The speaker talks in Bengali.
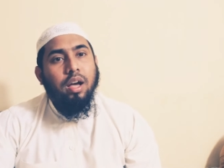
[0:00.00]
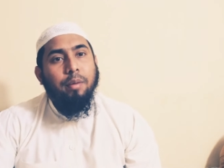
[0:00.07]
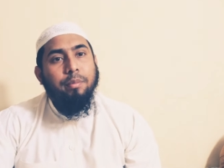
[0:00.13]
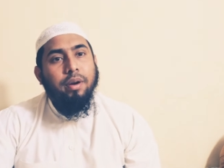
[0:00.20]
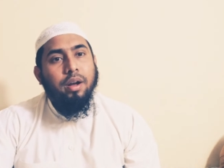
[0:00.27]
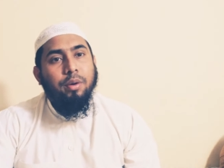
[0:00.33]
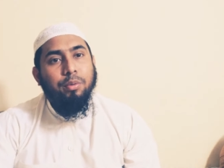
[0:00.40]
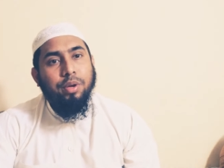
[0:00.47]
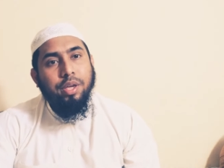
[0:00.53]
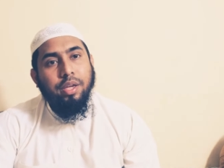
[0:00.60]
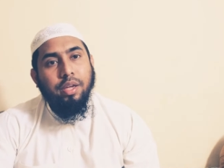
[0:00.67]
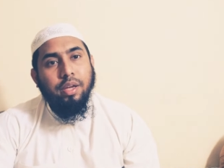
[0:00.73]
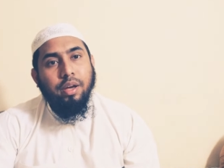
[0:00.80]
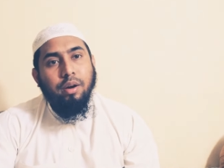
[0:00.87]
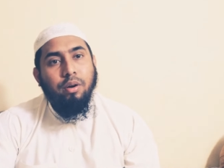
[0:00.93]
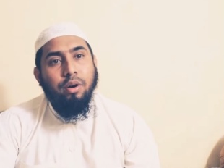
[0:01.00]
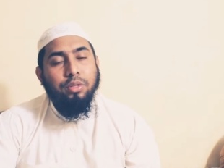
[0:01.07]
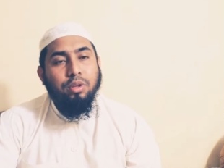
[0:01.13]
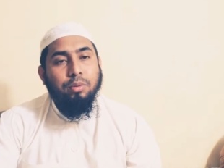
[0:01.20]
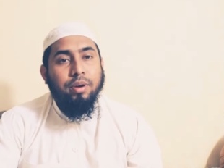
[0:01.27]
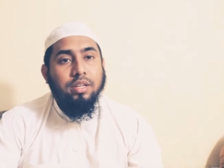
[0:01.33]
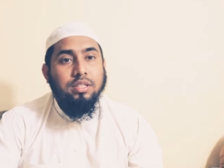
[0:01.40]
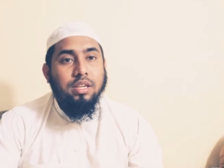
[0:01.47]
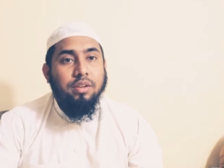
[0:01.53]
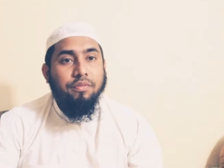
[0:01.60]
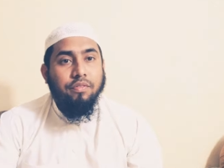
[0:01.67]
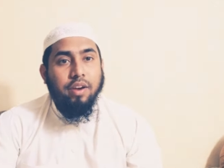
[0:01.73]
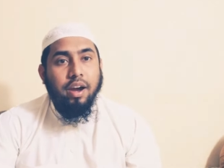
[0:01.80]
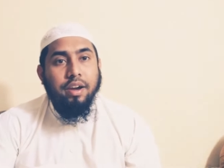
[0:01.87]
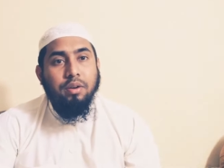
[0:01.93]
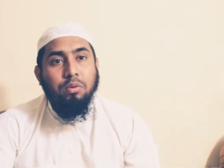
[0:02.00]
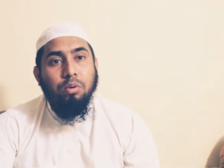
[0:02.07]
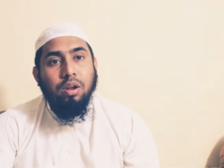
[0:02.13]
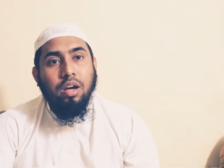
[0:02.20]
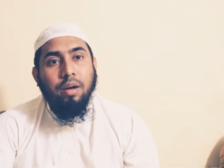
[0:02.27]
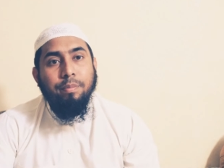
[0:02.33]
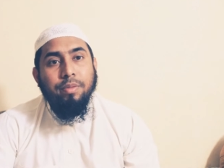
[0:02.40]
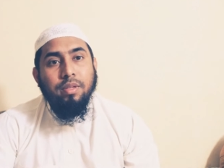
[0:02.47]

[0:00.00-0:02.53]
আমরা ওই হয়তোবা যেই ফ্লাইটগুলা